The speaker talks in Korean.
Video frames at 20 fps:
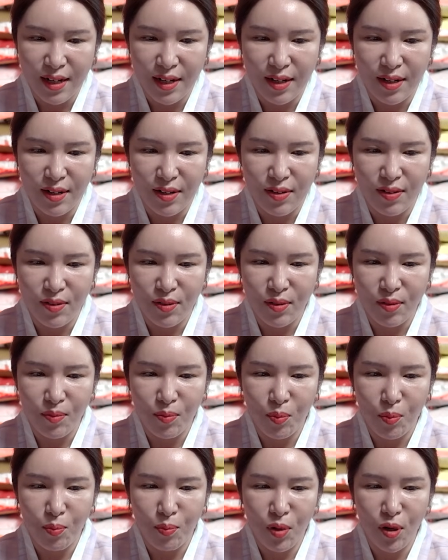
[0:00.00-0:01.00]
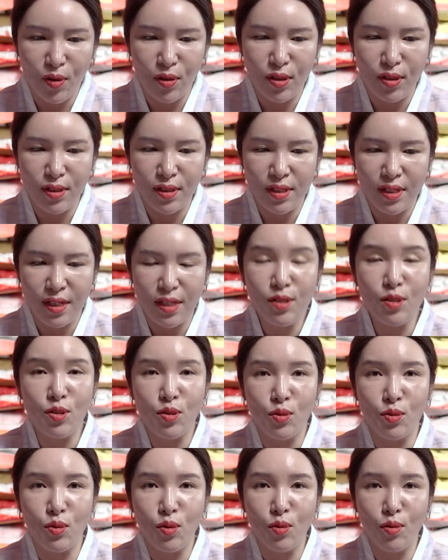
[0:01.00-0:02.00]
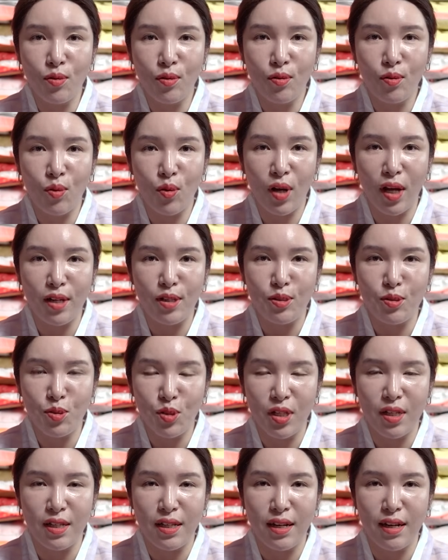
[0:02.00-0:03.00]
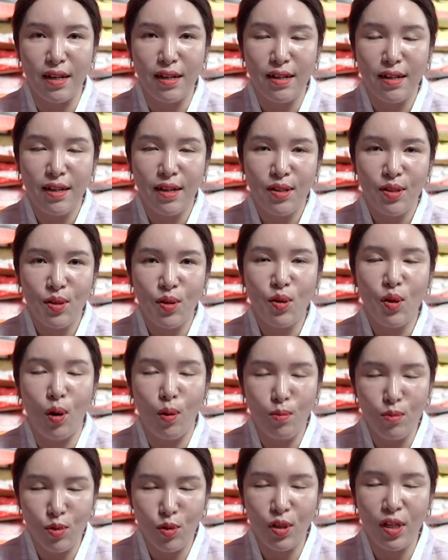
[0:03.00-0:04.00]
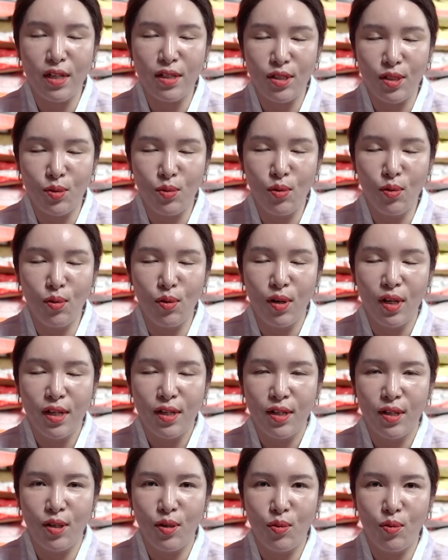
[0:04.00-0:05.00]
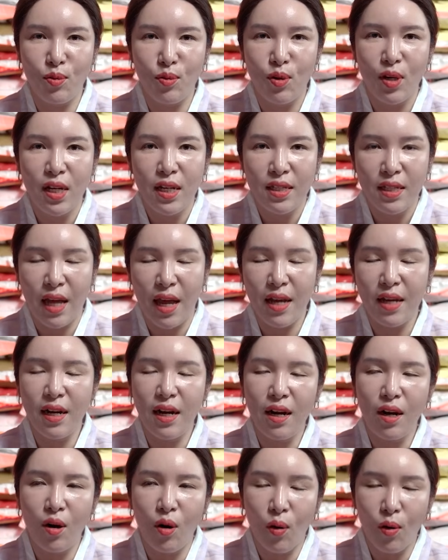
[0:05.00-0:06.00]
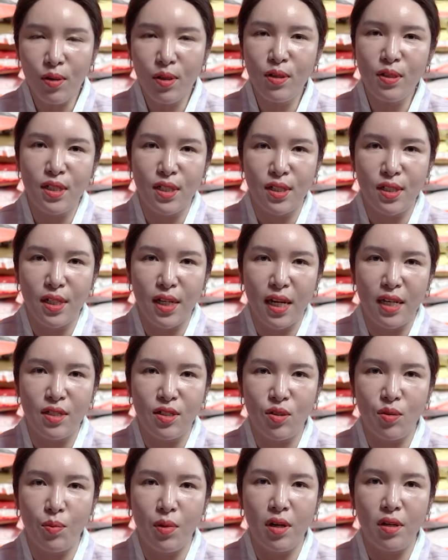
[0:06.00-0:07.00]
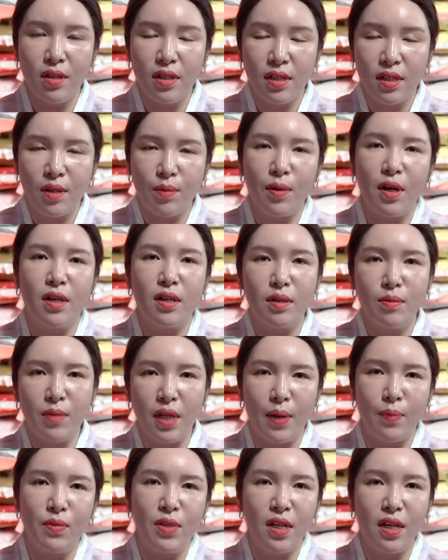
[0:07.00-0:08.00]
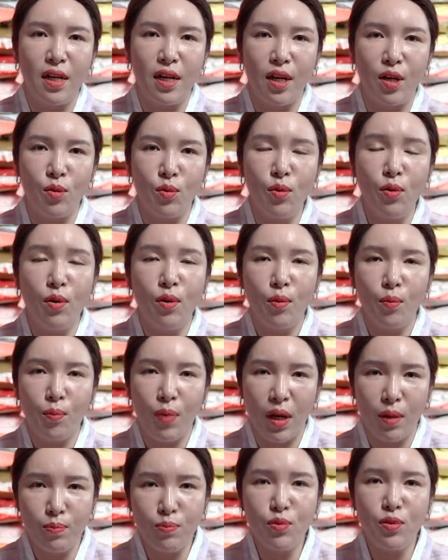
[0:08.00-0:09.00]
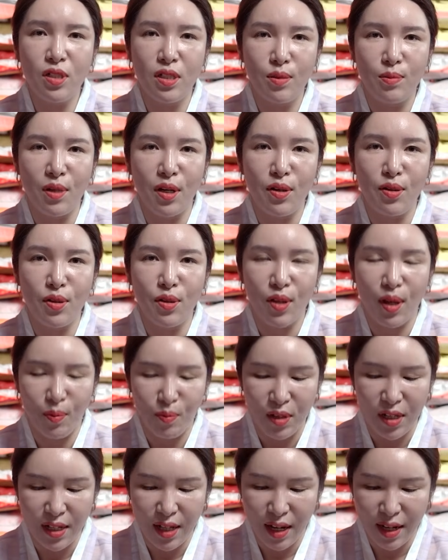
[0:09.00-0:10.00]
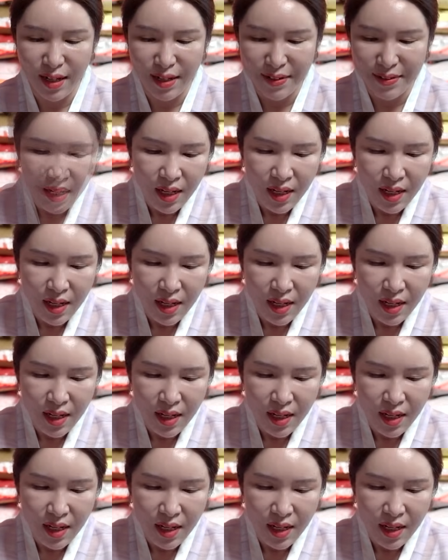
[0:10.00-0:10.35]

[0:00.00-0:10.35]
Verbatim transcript: 어, 변은 익을수록 고개를 숙인다. 더 겸손해지고 그리고 내가 얻어지는 게 있으면 그만큼 남들에게도 베푸시면 됩니다.